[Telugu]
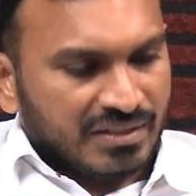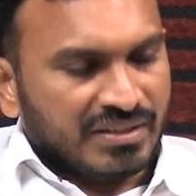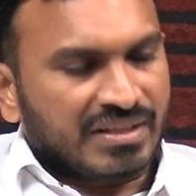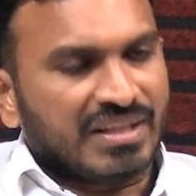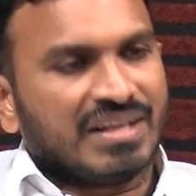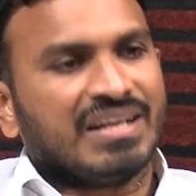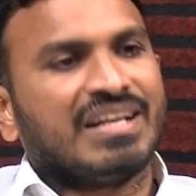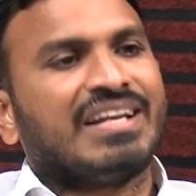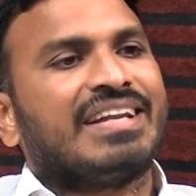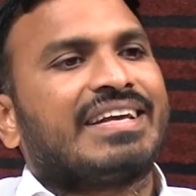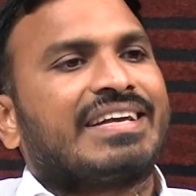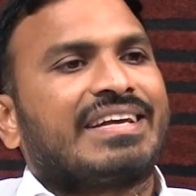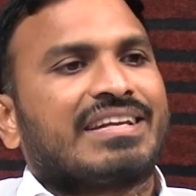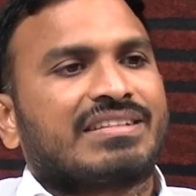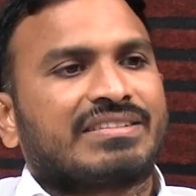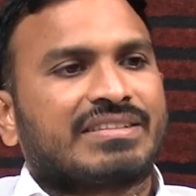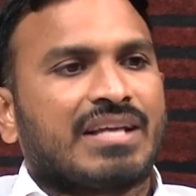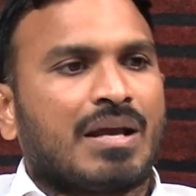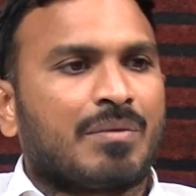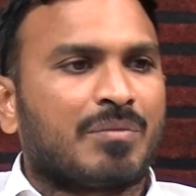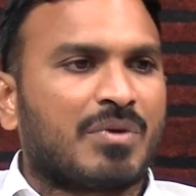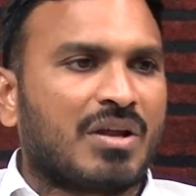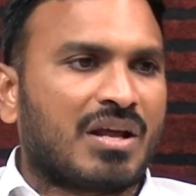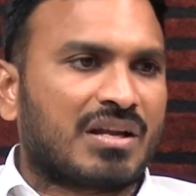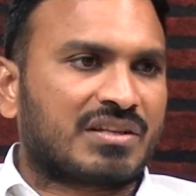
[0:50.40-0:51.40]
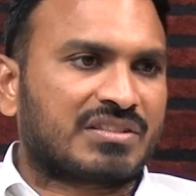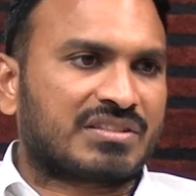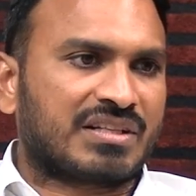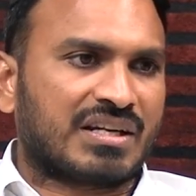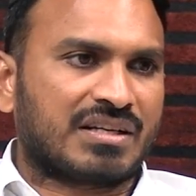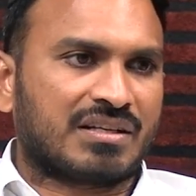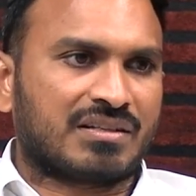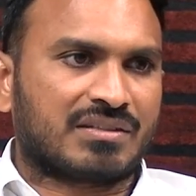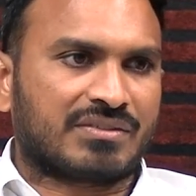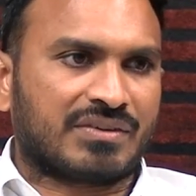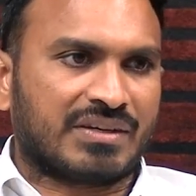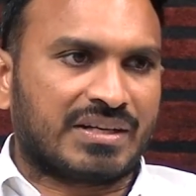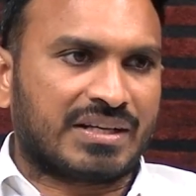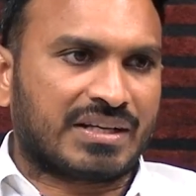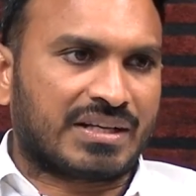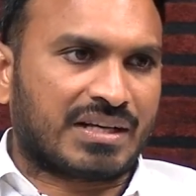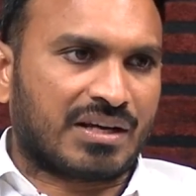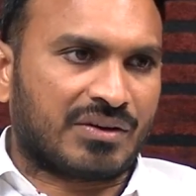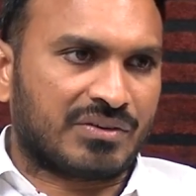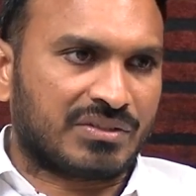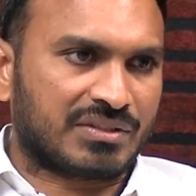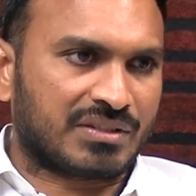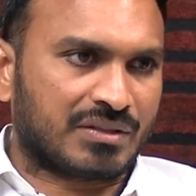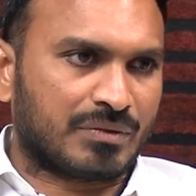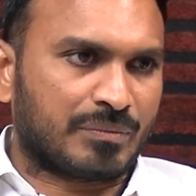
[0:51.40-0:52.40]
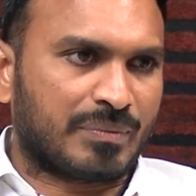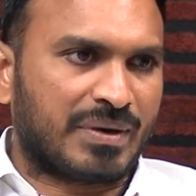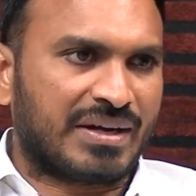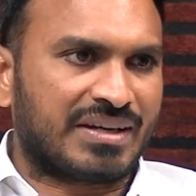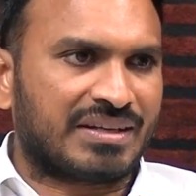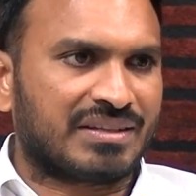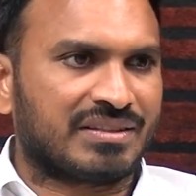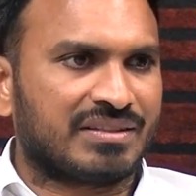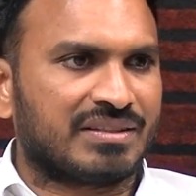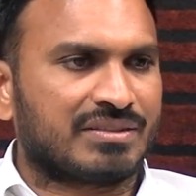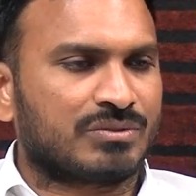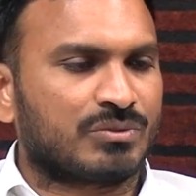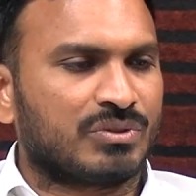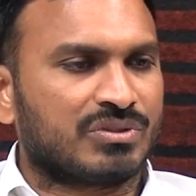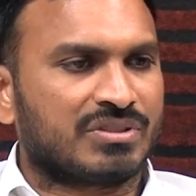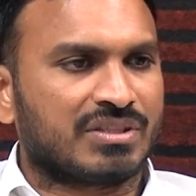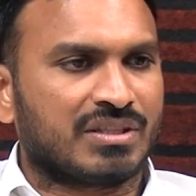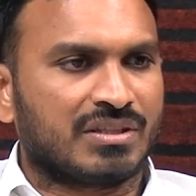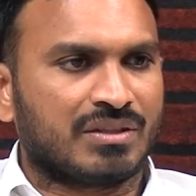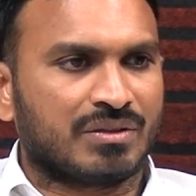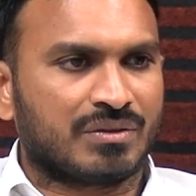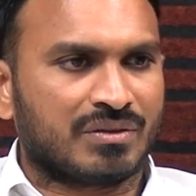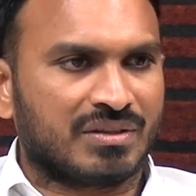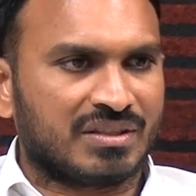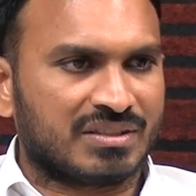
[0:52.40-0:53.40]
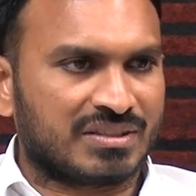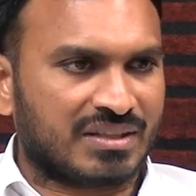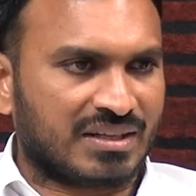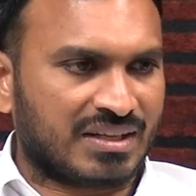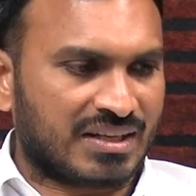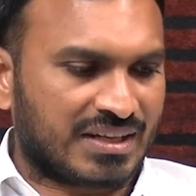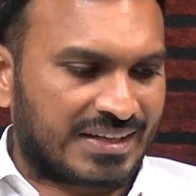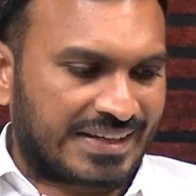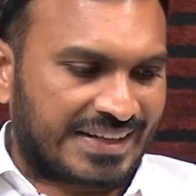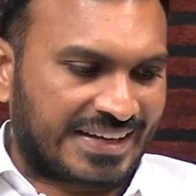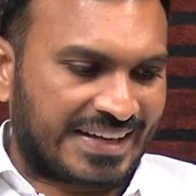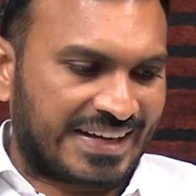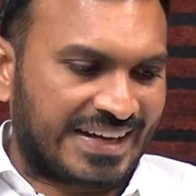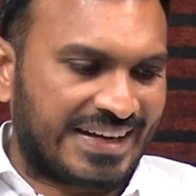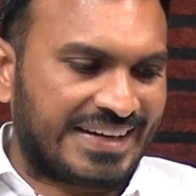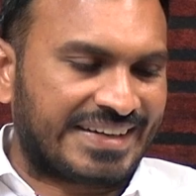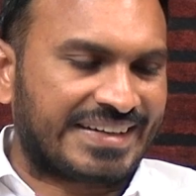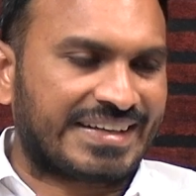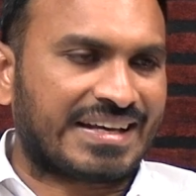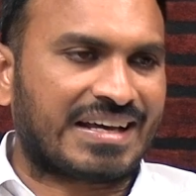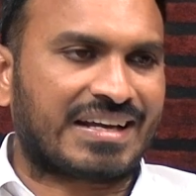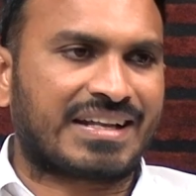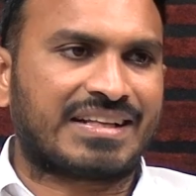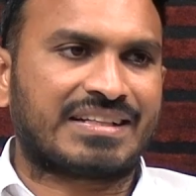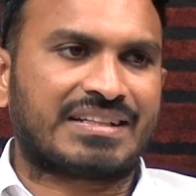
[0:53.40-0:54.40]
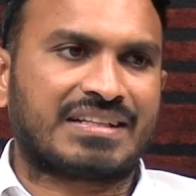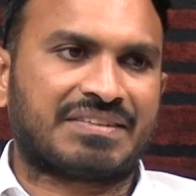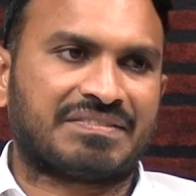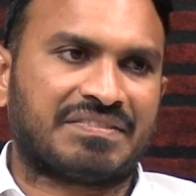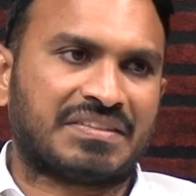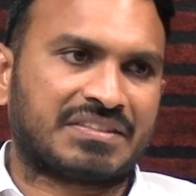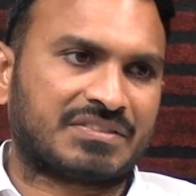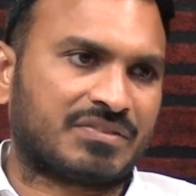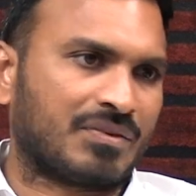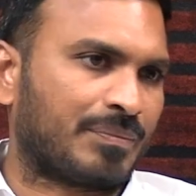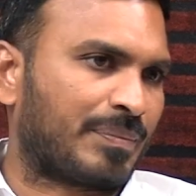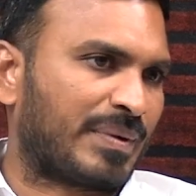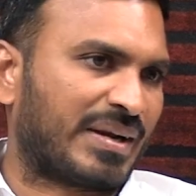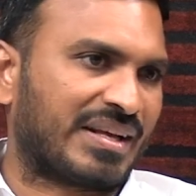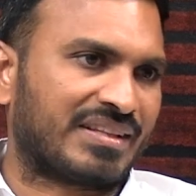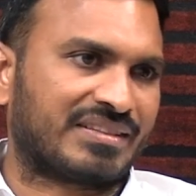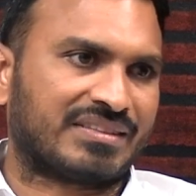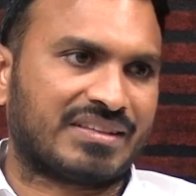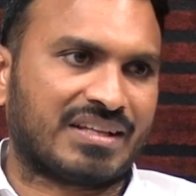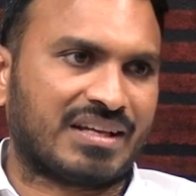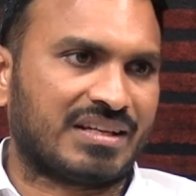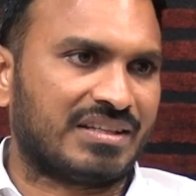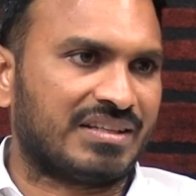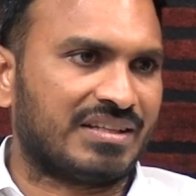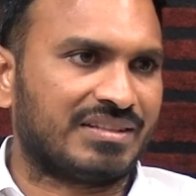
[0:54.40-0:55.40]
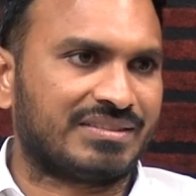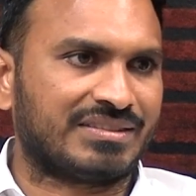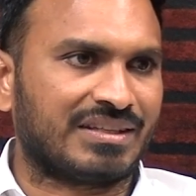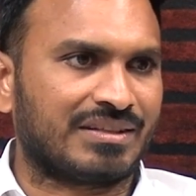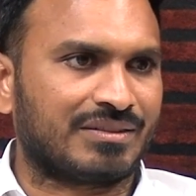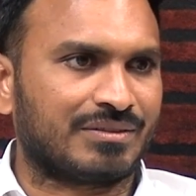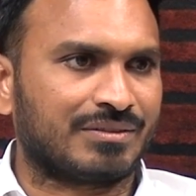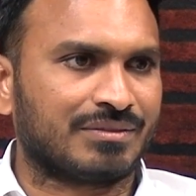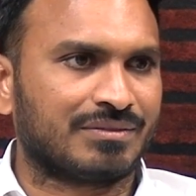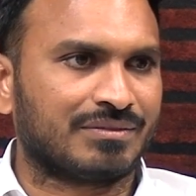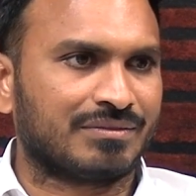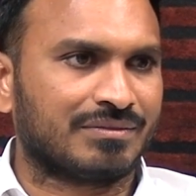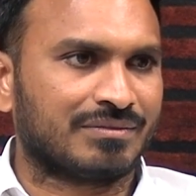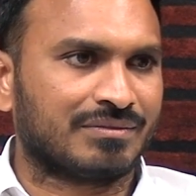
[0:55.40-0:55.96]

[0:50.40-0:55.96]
ఢిల్లీ లిక్కర్ స్కామ్లో అరెస్ట్ అయినటువంటి కవితను బయటికి తీసుకొచ్చేందుకు నిజంగా కేటీఆర్ అయితే విశ్వ ప్రయత్నాలు చేశారు